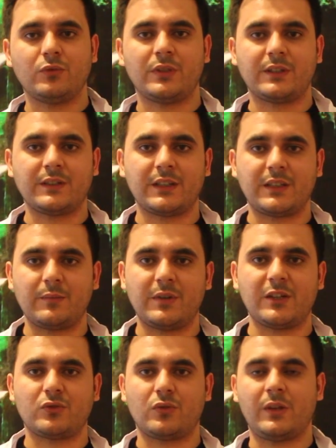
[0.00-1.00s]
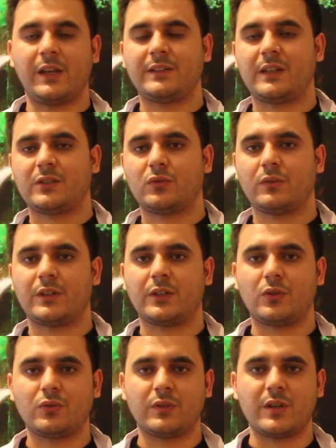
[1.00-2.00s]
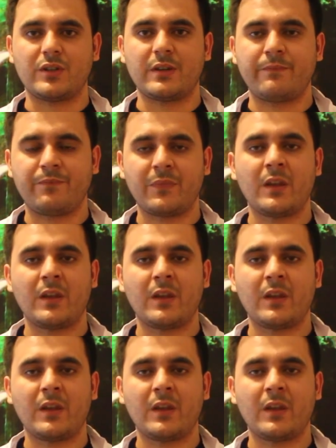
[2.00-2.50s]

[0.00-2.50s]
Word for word: Bunları zaten biraz sonra egzersiz olarak göstereceğim.